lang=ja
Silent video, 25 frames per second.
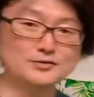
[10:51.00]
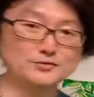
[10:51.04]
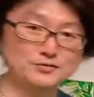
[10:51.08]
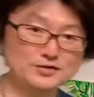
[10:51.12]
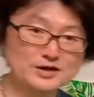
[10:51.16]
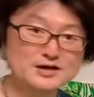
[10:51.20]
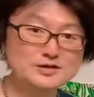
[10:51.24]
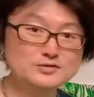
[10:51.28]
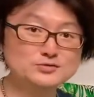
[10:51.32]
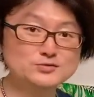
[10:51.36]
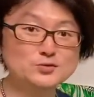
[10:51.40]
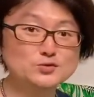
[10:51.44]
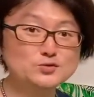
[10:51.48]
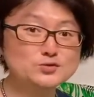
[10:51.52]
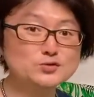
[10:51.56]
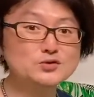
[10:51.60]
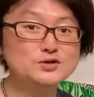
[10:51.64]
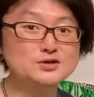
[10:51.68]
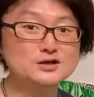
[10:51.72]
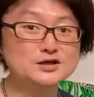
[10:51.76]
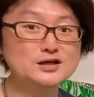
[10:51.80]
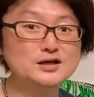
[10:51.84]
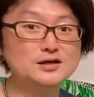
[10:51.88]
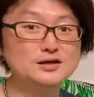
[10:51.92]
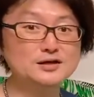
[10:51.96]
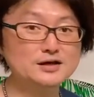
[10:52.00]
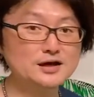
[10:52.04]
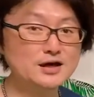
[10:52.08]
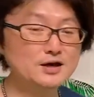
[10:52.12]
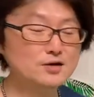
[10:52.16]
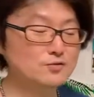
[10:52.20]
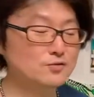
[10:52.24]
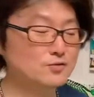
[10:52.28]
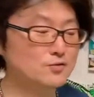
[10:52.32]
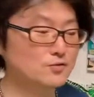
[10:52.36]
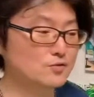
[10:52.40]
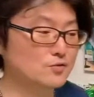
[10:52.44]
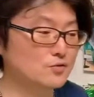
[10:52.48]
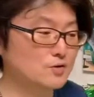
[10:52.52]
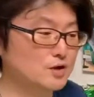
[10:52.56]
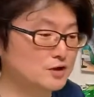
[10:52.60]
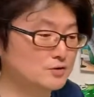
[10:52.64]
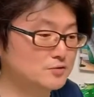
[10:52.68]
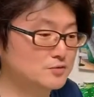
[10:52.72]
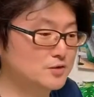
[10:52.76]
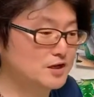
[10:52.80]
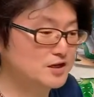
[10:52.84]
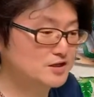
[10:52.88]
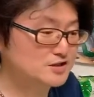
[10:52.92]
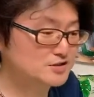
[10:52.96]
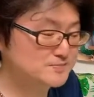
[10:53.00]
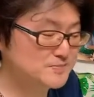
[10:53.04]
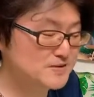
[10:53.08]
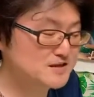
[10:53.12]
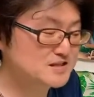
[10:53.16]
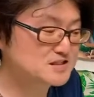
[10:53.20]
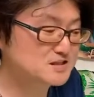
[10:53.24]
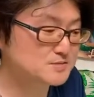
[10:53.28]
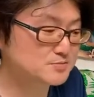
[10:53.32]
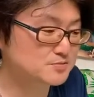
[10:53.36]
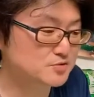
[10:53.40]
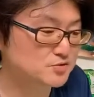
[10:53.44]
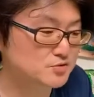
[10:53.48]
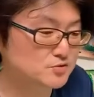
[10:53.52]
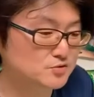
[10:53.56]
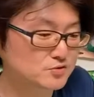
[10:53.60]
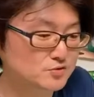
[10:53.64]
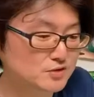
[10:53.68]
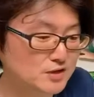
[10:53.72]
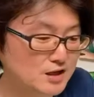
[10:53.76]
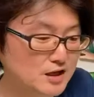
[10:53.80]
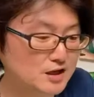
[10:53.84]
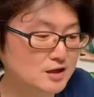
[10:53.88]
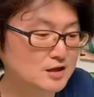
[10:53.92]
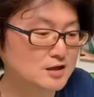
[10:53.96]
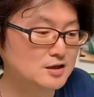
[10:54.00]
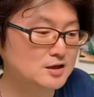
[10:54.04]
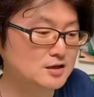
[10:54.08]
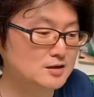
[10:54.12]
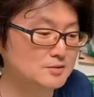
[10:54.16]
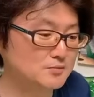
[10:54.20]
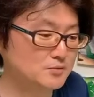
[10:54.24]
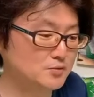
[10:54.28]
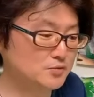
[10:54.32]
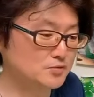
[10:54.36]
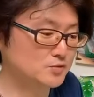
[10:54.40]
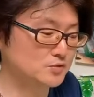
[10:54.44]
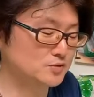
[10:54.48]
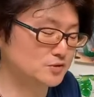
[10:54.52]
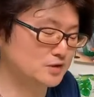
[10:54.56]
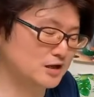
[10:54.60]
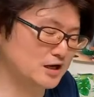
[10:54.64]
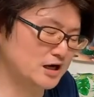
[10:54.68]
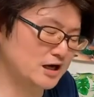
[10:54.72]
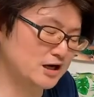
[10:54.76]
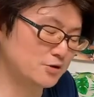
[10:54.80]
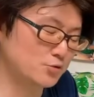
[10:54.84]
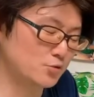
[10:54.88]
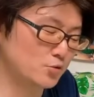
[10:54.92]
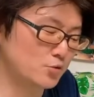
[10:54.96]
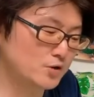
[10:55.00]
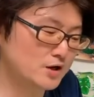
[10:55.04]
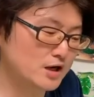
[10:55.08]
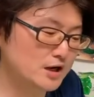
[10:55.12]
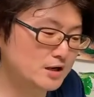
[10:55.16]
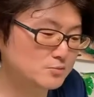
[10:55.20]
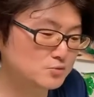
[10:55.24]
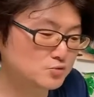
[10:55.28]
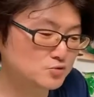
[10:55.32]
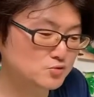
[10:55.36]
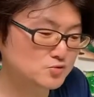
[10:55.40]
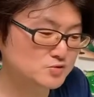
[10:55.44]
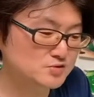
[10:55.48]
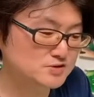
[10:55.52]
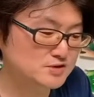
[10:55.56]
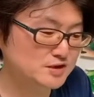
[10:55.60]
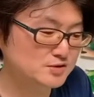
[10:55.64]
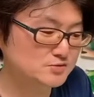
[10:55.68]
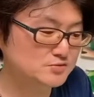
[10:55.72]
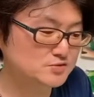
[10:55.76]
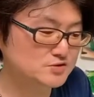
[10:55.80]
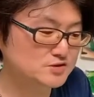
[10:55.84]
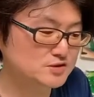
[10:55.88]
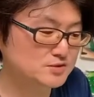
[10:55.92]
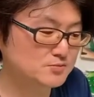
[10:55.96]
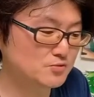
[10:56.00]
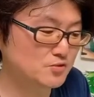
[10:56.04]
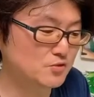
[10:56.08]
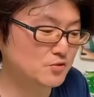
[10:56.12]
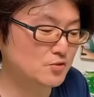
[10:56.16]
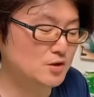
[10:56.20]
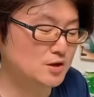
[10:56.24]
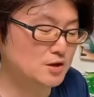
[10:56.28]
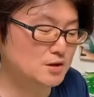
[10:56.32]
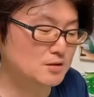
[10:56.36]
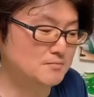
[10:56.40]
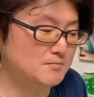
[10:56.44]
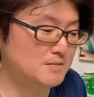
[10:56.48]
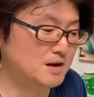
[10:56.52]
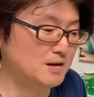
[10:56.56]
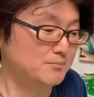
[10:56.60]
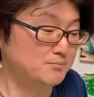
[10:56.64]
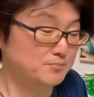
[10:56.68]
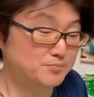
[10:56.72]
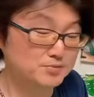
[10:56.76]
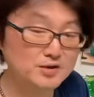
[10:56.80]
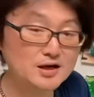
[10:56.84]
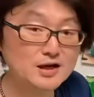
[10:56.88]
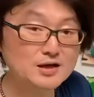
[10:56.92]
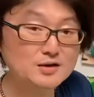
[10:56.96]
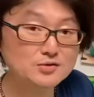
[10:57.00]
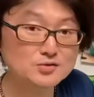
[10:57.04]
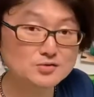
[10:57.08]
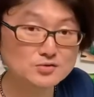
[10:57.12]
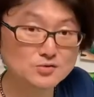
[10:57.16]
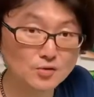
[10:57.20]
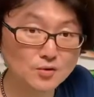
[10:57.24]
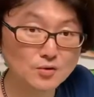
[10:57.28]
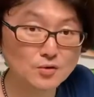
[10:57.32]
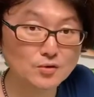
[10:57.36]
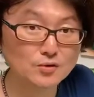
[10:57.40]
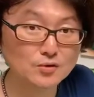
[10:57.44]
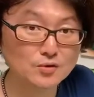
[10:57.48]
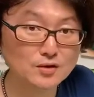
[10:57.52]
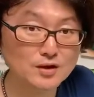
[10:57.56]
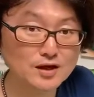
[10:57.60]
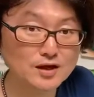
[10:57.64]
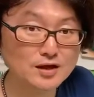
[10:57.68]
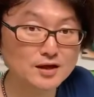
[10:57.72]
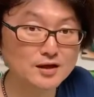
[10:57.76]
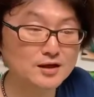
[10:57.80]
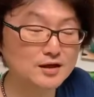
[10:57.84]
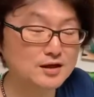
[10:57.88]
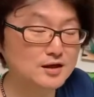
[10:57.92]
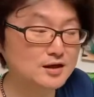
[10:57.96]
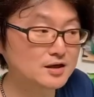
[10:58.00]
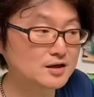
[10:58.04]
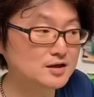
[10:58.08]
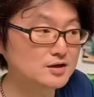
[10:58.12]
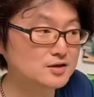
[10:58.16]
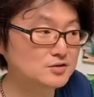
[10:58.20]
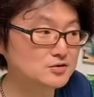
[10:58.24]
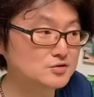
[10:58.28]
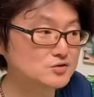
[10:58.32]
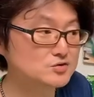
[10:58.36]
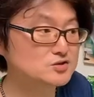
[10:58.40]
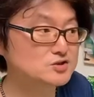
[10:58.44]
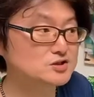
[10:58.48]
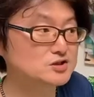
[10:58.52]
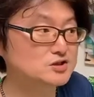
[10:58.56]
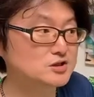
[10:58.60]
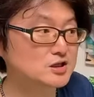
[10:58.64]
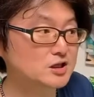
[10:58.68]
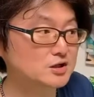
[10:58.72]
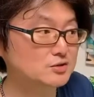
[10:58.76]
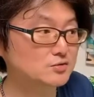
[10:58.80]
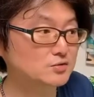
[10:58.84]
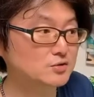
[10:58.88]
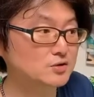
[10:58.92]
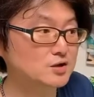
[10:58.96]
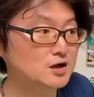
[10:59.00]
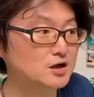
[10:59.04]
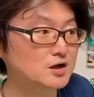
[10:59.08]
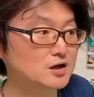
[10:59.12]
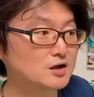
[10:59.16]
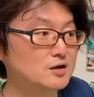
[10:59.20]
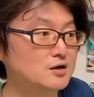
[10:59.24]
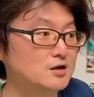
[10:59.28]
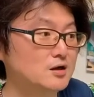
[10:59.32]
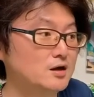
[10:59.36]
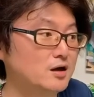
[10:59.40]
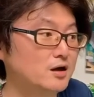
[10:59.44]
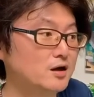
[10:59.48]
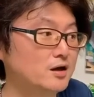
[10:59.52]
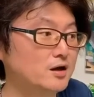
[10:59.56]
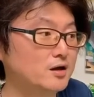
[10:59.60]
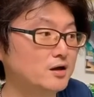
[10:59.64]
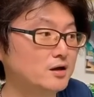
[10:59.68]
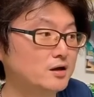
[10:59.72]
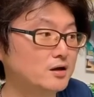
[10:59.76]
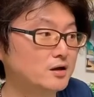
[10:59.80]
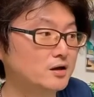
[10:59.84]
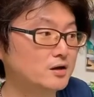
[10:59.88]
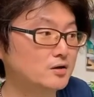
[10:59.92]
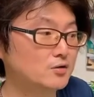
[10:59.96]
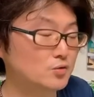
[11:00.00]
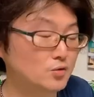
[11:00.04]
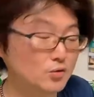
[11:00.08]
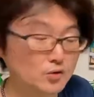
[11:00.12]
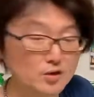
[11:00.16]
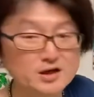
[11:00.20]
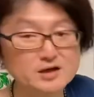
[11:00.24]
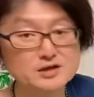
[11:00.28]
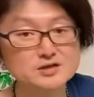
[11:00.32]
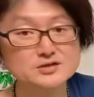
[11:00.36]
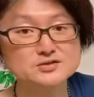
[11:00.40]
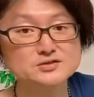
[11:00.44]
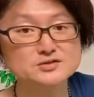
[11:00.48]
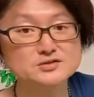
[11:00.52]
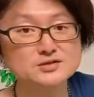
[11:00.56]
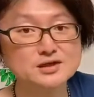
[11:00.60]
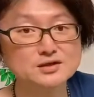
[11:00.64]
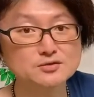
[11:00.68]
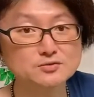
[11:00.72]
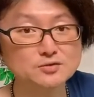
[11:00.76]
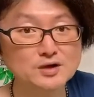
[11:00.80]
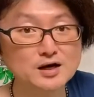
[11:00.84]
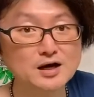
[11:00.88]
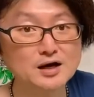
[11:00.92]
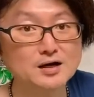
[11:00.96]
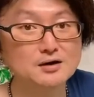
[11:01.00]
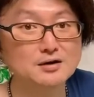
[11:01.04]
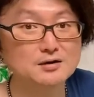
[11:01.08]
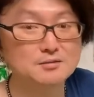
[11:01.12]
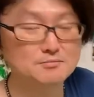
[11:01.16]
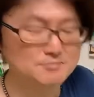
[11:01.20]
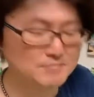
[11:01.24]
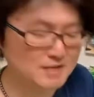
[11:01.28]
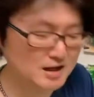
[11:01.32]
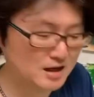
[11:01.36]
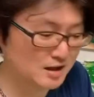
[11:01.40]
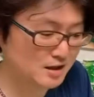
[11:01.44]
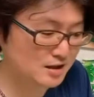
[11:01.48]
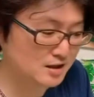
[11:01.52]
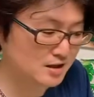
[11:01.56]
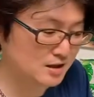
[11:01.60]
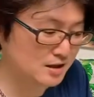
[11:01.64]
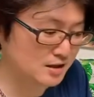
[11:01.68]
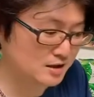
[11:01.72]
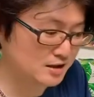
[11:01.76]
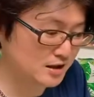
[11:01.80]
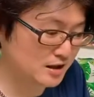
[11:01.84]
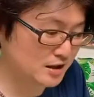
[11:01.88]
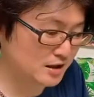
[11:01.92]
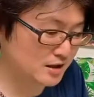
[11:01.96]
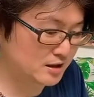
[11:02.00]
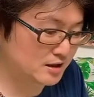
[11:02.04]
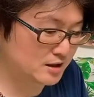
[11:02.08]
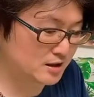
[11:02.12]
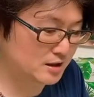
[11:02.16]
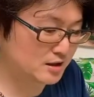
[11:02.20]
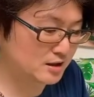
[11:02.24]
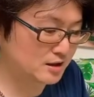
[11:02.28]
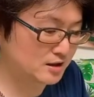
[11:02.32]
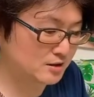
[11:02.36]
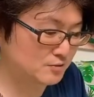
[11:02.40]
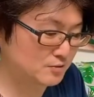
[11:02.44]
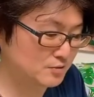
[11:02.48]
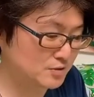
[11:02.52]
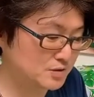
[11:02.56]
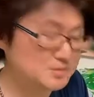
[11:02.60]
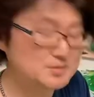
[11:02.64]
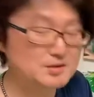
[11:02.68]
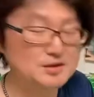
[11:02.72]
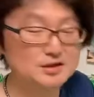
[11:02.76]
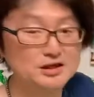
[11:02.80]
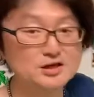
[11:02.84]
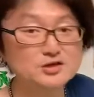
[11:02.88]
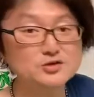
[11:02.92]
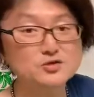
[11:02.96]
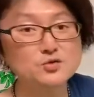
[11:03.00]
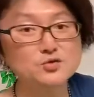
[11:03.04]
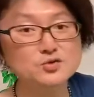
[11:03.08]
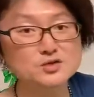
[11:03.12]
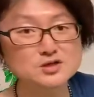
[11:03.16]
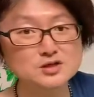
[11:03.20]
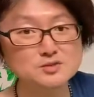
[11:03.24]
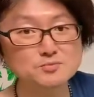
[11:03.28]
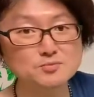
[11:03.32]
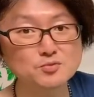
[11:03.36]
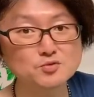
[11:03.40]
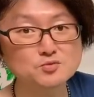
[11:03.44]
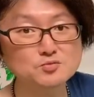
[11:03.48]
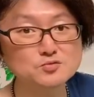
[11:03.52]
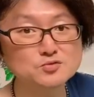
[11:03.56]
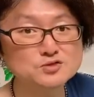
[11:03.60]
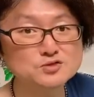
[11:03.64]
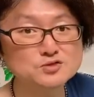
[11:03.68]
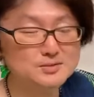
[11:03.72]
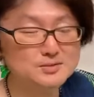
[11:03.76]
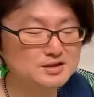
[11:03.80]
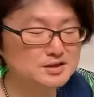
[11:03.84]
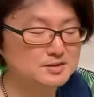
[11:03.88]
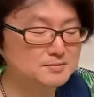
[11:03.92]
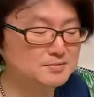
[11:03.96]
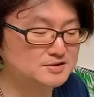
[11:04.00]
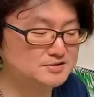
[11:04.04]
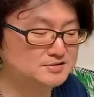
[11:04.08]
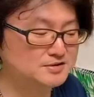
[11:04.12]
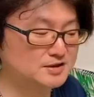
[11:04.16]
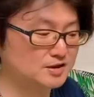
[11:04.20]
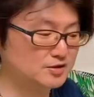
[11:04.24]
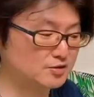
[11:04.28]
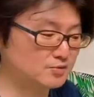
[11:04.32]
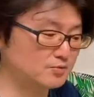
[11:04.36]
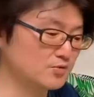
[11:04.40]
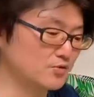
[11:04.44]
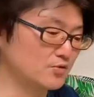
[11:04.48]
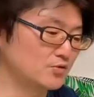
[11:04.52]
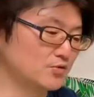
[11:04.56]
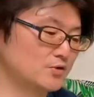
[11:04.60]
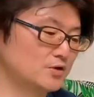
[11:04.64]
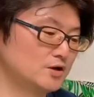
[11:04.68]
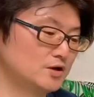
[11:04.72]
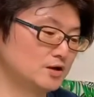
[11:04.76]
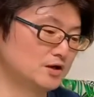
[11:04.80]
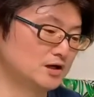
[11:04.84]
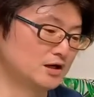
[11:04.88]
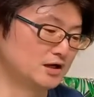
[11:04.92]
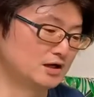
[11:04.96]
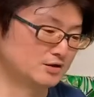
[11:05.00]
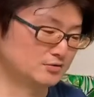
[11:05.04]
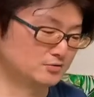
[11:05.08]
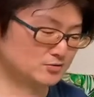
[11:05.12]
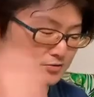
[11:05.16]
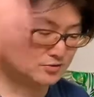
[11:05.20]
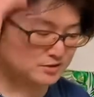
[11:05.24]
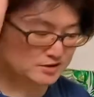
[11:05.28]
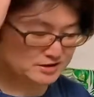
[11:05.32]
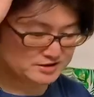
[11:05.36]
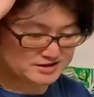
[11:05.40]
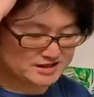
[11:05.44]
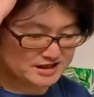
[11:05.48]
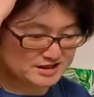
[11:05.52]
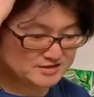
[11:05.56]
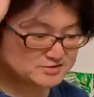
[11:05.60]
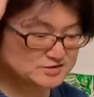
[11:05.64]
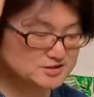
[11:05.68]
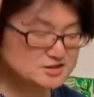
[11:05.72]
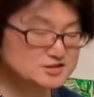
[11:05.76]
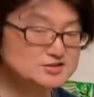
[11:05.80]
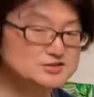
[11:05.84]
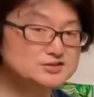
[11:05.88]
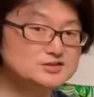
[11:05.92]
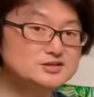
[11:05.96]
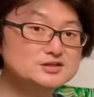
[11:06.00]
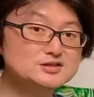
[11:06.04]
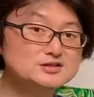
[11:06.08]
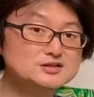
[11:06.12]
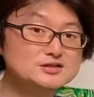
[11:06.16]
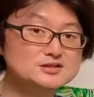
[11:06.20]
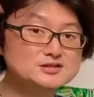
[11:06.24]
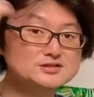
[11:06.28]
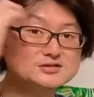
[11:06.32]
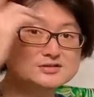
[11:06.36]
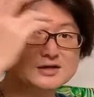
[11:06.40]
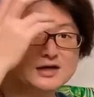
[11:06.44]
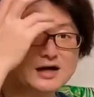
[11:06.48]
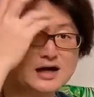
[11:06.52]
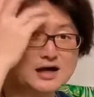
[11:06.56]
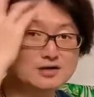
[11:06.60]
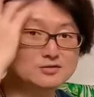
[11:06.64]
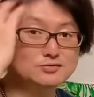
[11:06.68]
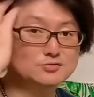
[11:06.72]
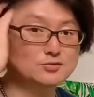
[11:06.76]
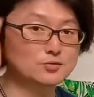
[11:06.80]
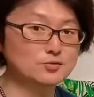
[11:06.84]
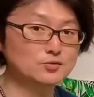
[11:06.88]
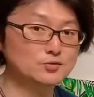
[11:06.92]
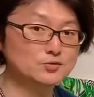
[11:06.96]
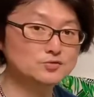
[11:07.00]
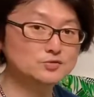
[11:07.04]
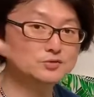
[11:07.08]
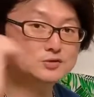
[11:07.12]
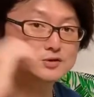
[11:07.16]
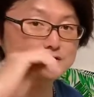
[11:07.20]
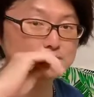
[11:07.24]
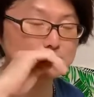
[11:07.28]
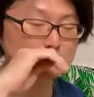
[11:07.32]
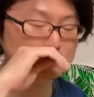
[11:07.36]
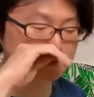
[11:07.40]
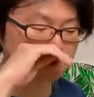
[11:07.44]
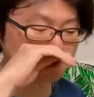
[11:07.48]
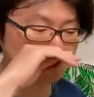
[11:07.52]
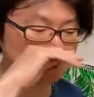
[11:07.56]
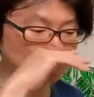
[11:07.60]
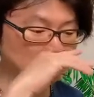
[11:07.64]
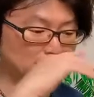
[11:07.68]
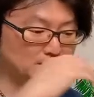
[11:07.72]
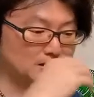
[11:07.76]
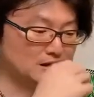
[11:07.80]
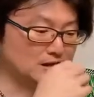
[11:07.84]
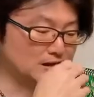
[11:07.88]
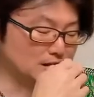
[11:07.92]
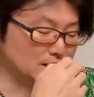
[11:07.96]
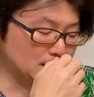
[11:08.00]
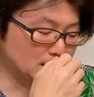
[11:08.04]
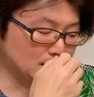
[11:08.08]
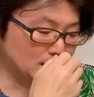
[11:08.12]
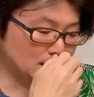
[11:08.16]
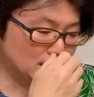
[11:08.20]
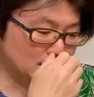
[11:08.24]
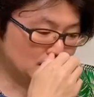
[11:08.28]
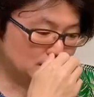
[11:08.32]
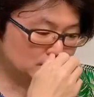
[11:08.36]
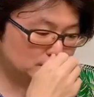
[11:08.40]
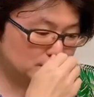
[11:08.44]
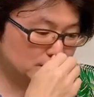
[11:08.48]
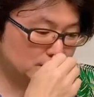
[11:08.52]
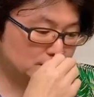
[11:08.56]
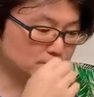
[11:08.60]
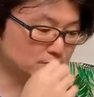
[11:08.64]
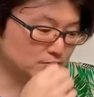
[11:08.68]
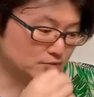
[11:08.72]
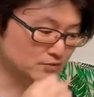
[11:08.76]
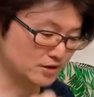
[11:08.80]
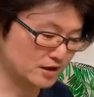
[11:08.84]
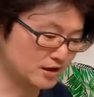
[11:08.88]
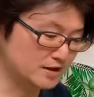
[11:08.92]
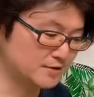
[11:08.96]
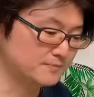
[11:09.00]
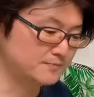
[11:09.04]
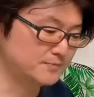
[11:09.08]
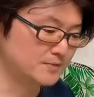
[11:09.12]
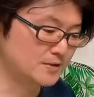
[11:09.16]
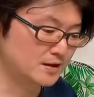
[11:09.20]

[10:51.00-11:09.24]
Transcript: のね、その時に結構あのエクスペンシブなもの買いお買い物をしたとしてもまあブランド、えー、グッチだとか、えー、ロレックスだとかまあ、えー、今適当に僕もてますけれどもあの着実にニーズがあるところっていうのはまあある程度のね、